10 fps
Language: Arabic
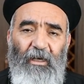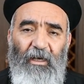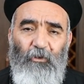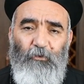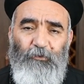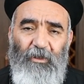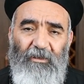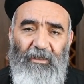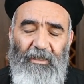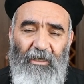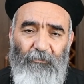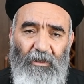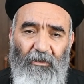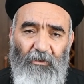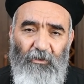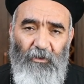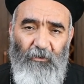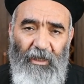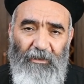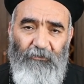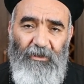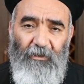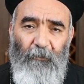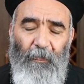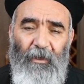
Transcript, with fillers: الغفران الكامل لكل واحد فينا.